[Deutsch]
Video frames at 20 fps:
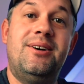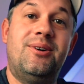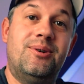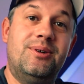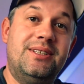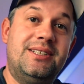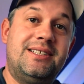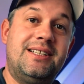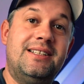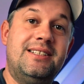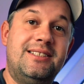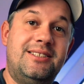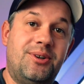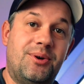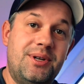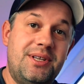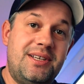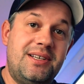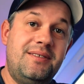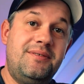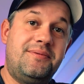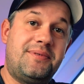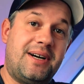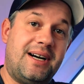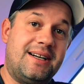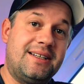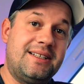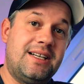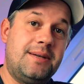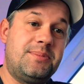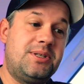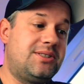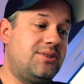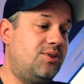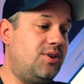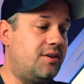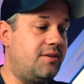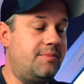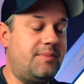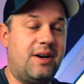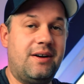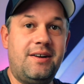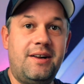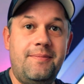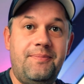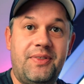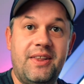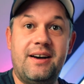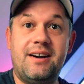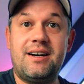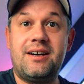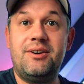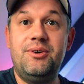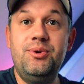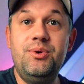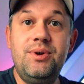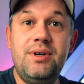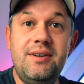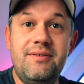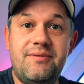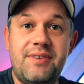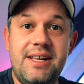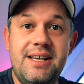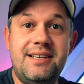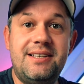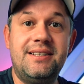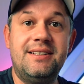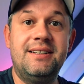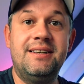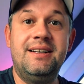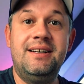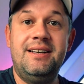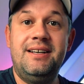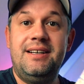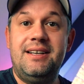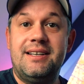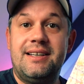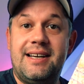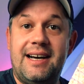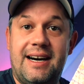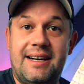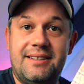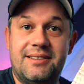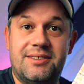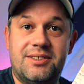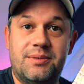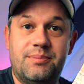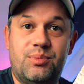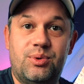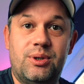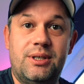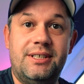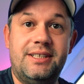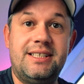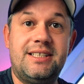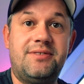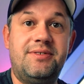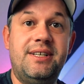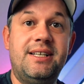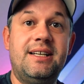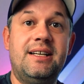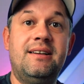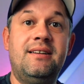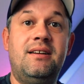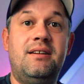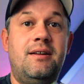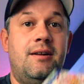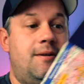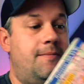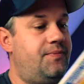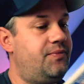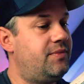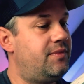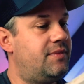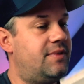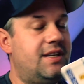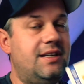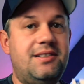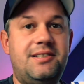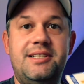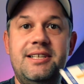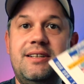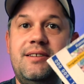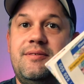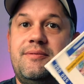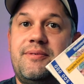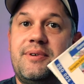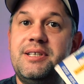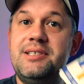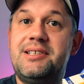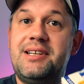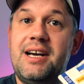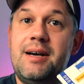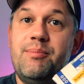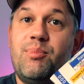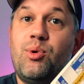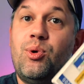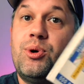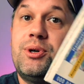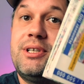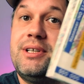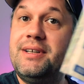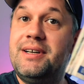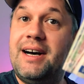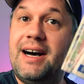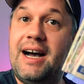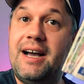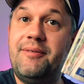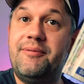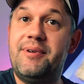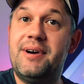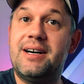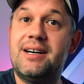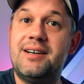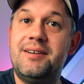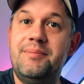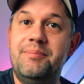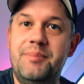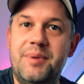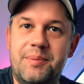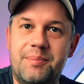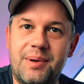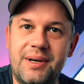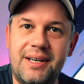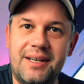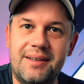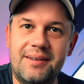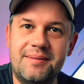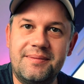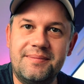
Und solche Fragen gibt es auch immer nach irgendwelchen Kartensymbolen. Deswegen das Ding frisst kein Brot, einfach mitbringen.